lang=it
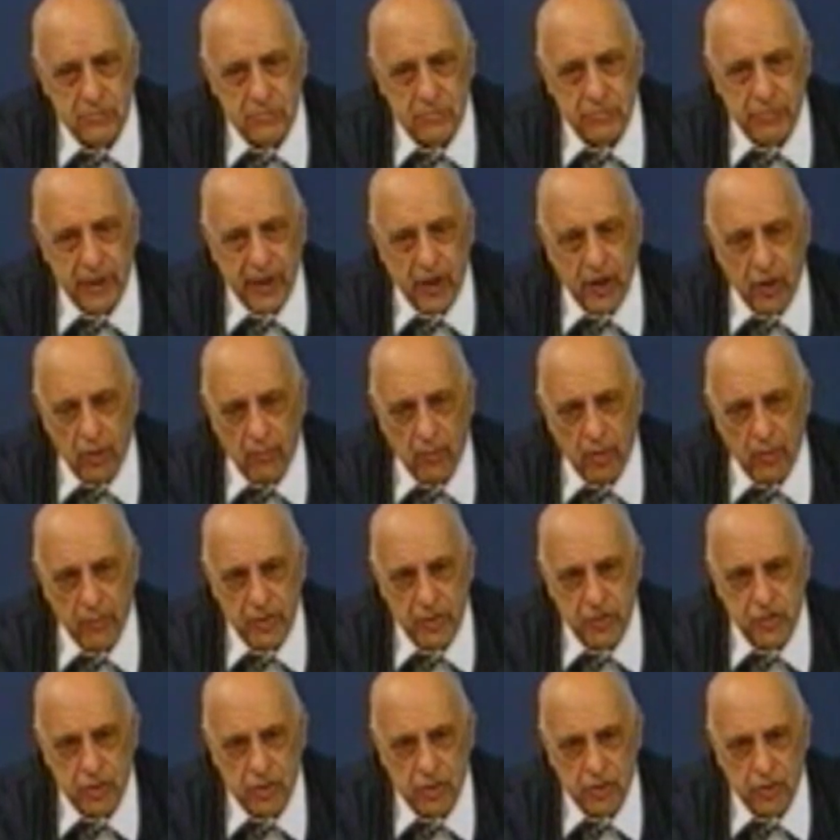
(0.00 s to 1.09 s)
Perché non abbiamo
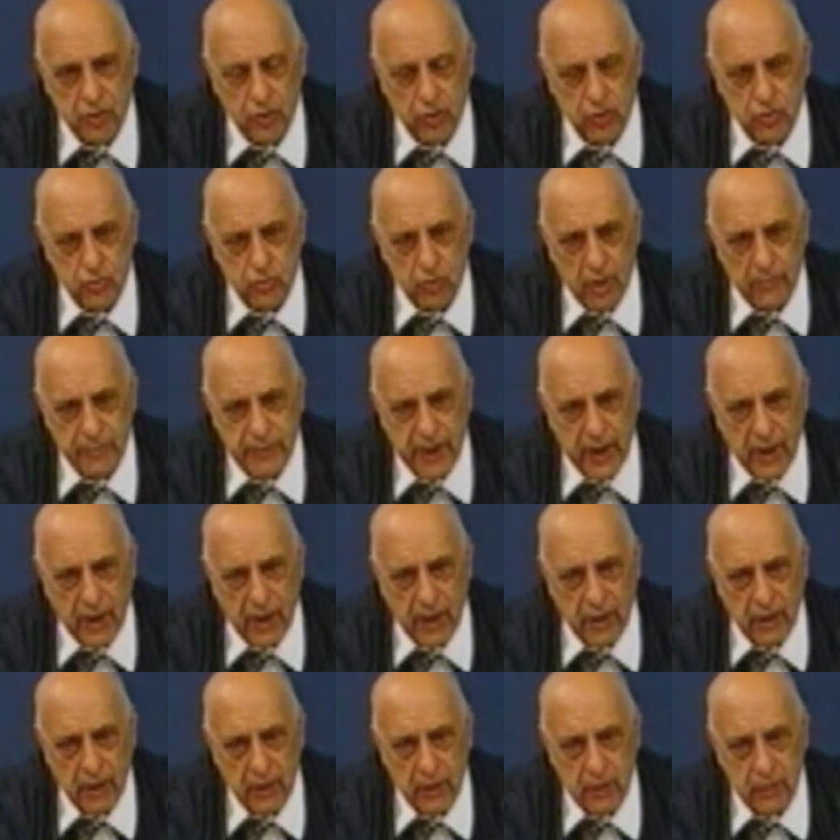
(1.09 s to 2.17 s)
messo il dito sulla
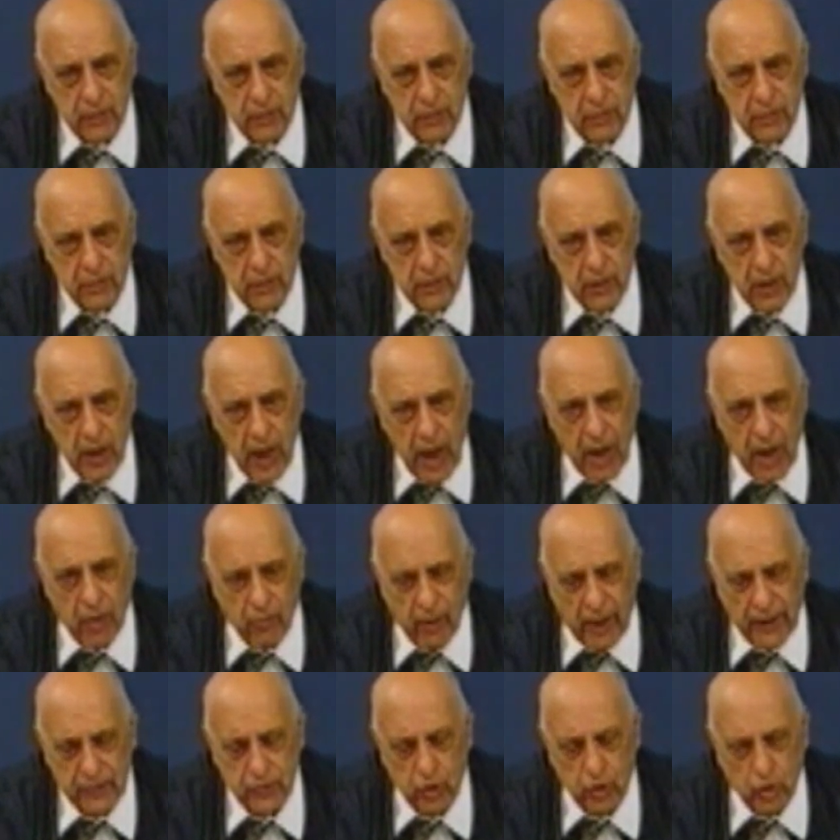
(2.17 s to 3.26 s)
piaga. E
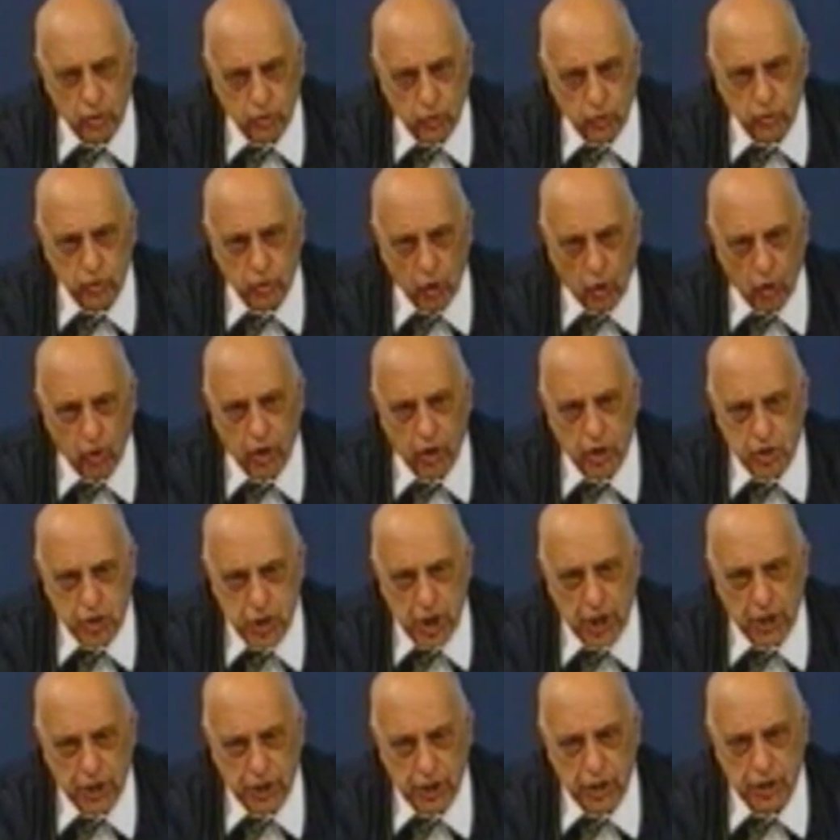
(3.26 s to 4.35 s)
quando tu tocchi
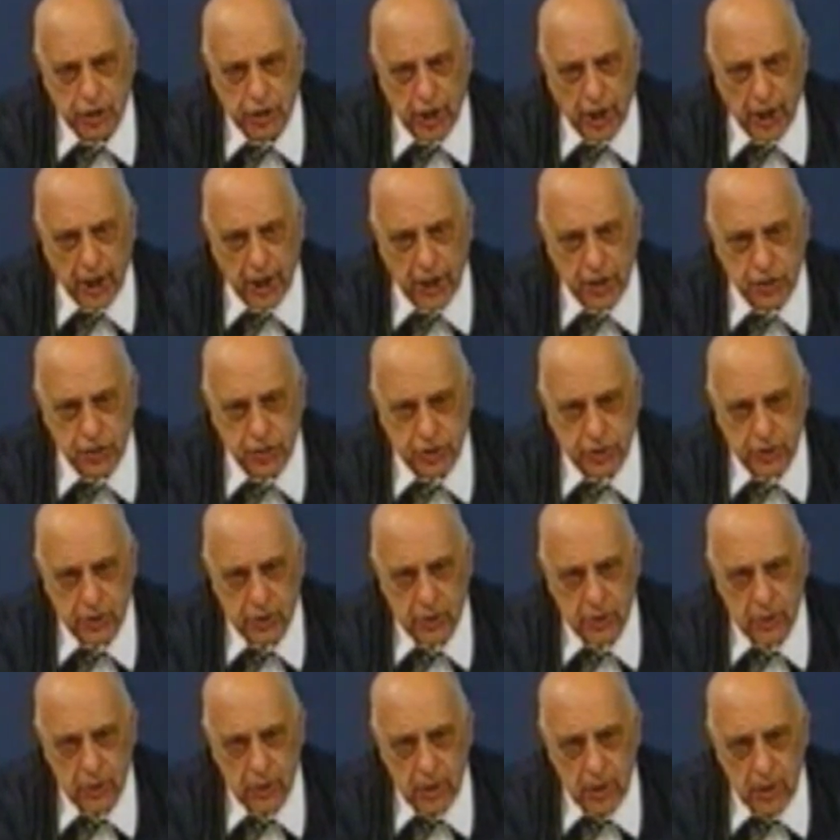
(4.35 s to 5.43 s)
certi interessi,
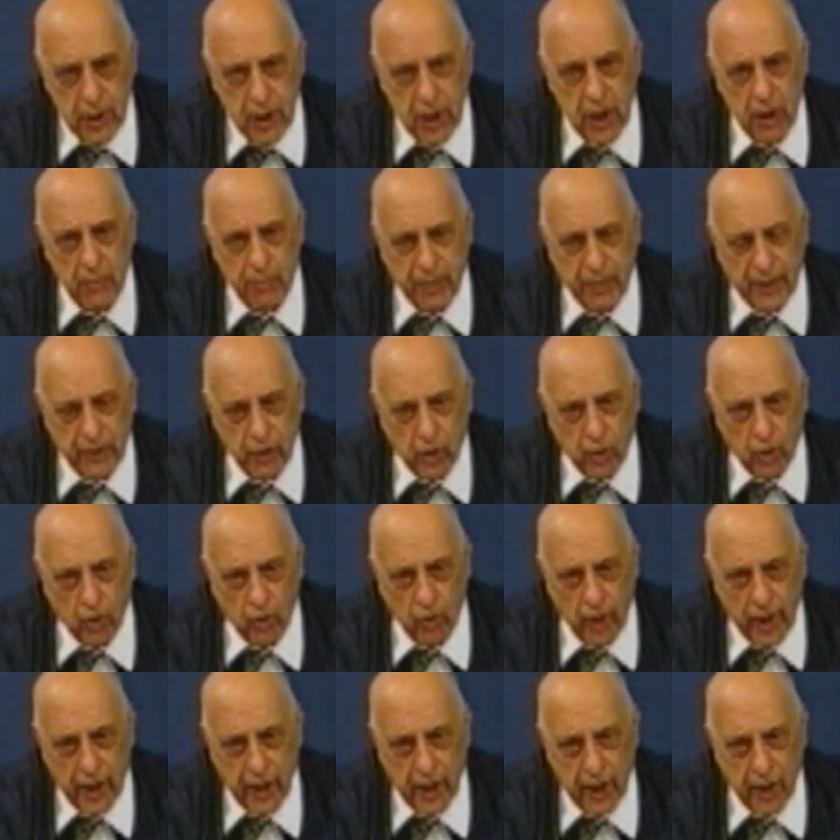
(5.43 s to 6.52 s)
il
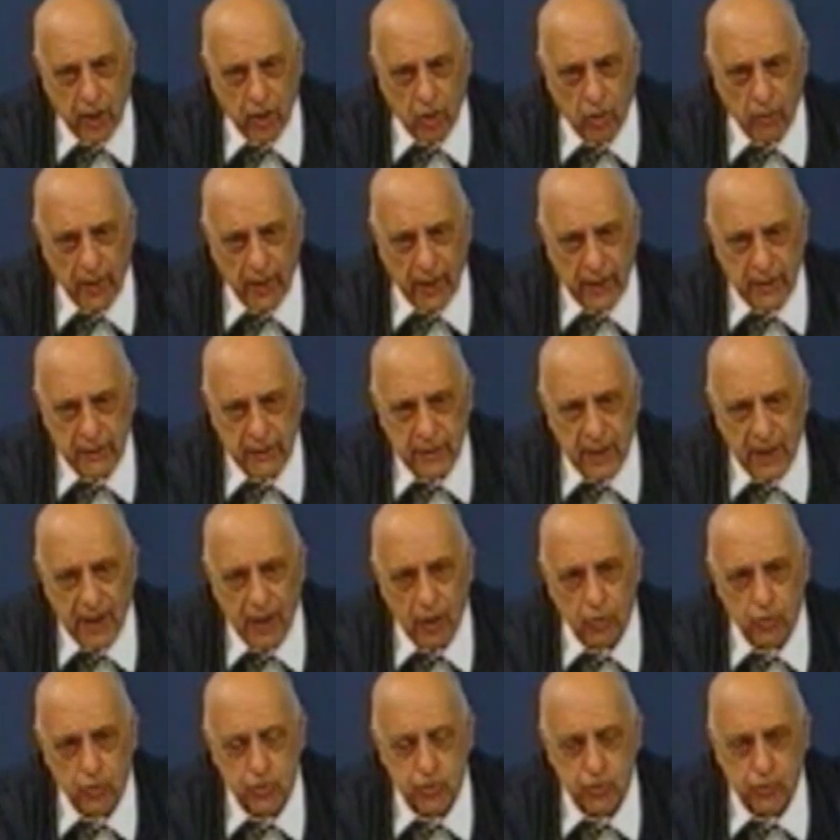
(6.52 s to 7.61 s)
padrone che comanda è
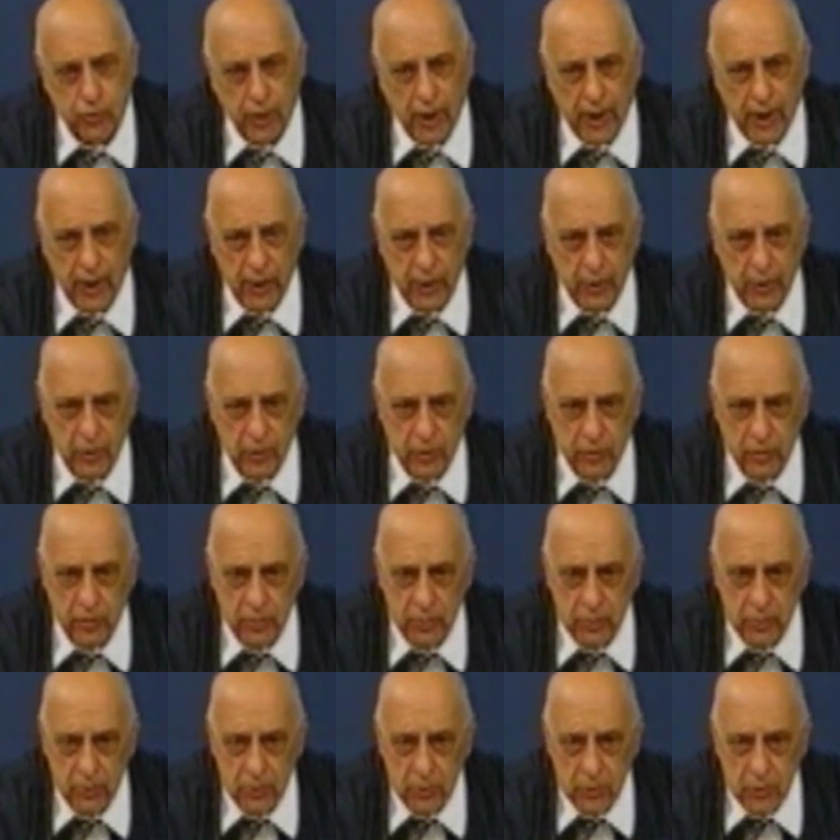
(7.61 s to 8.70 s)
l'usuraio.
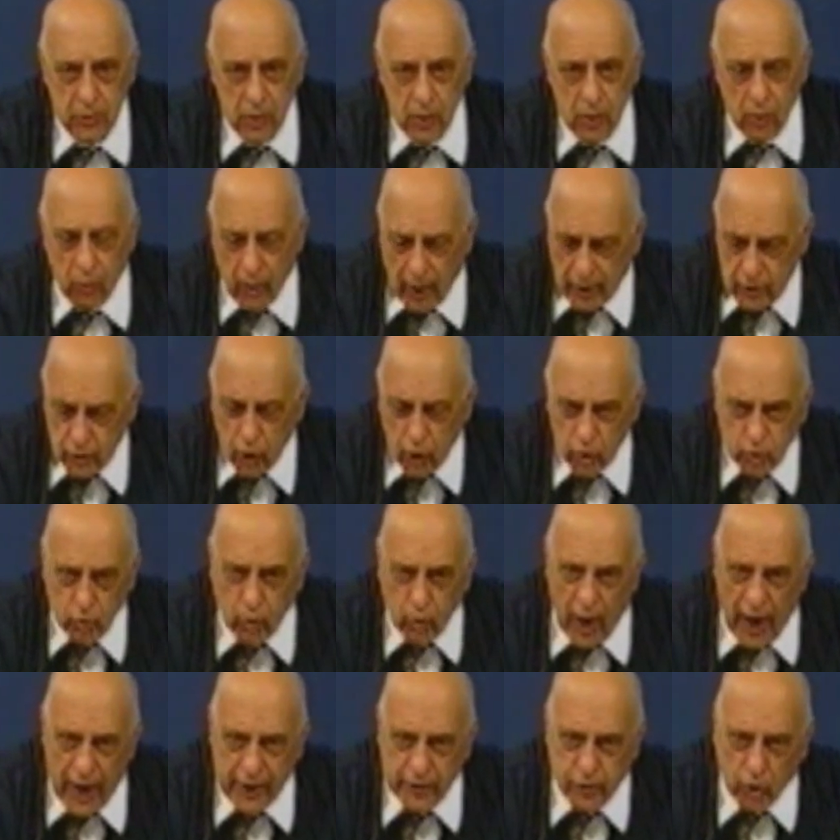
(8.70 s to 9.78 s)
Quando tu
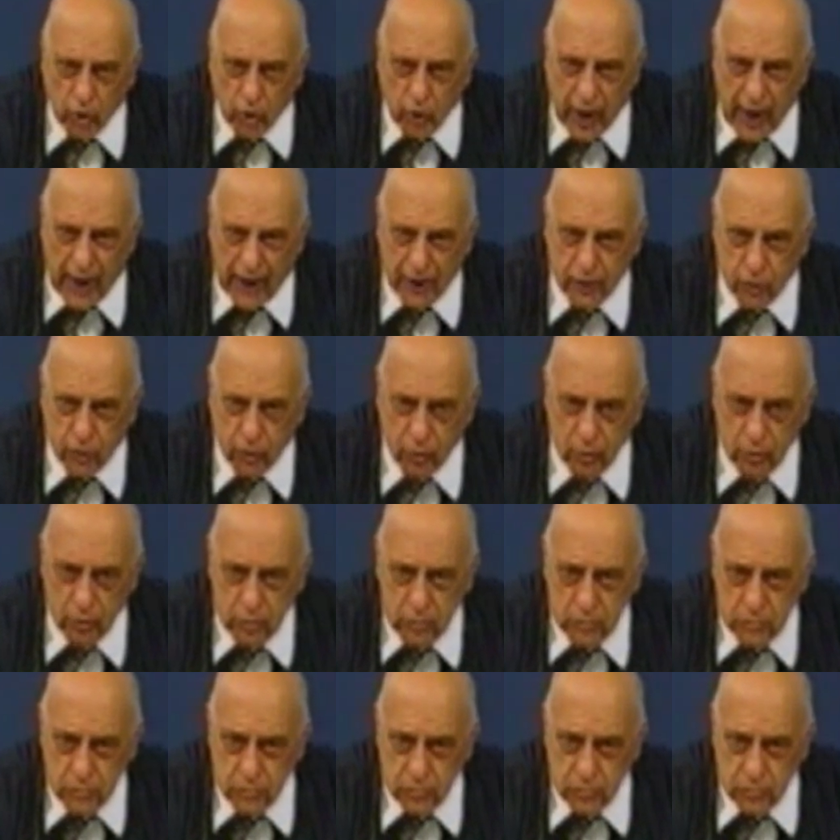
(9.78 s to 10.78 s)
hai toccato